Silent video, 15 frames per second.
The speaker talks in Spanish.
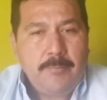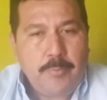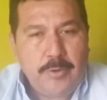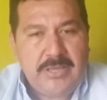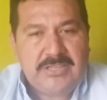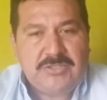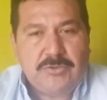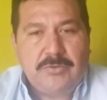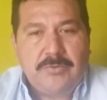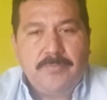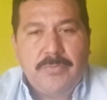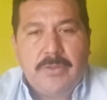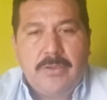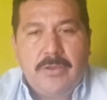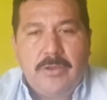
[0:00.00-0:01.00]
Por eso,
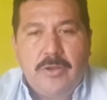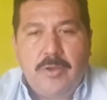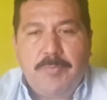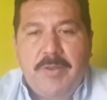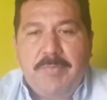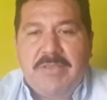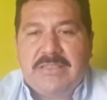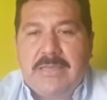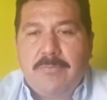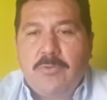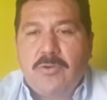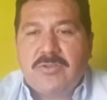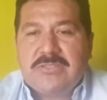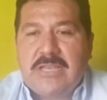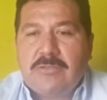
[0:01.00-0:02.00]
no
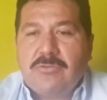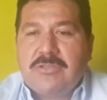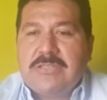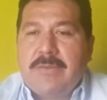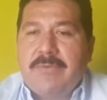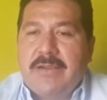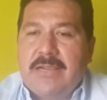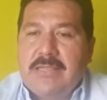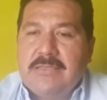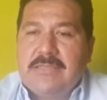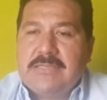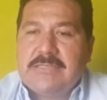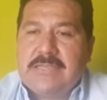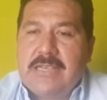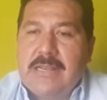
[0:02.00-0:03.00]
permitamos los actos
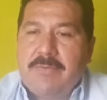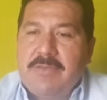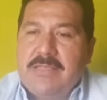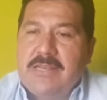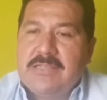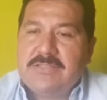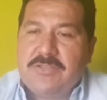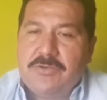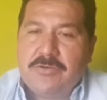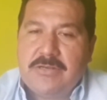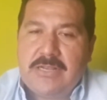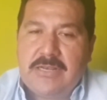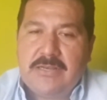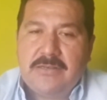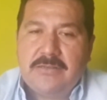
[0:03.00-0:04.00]
aberrantes que la vida
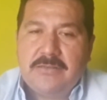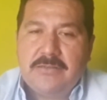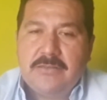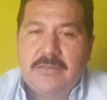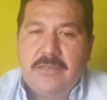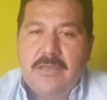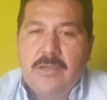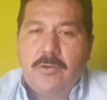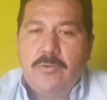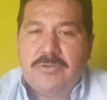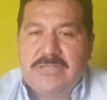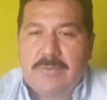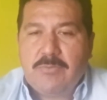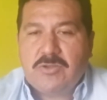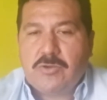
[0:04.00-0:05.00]
lesiona.
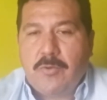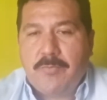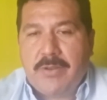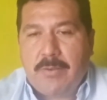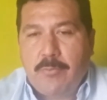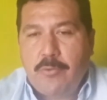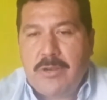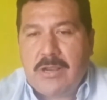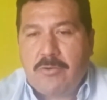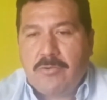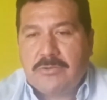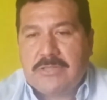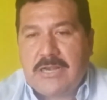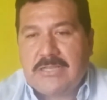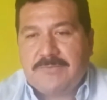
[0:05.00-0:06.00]
Luchemos con bravura
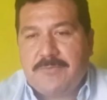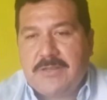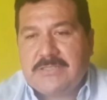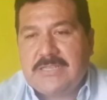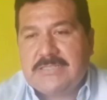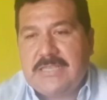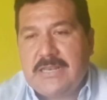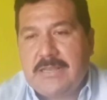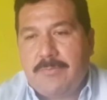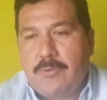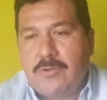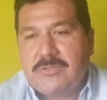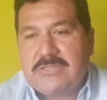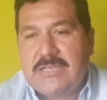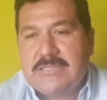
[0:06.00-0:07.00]
contra las fuerzas
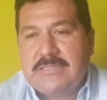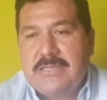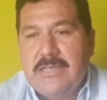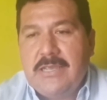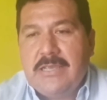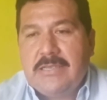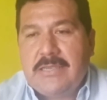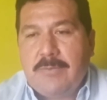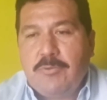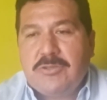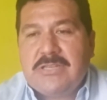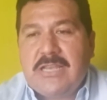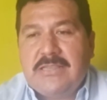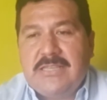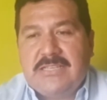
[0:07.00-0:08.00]
tenebrosas que
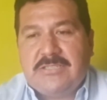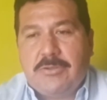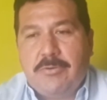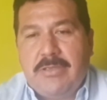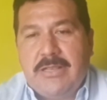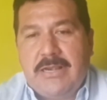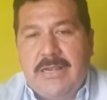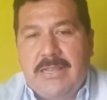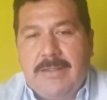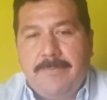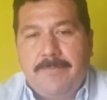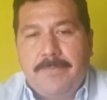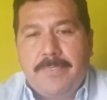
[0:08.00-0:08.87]
buscan destruirla.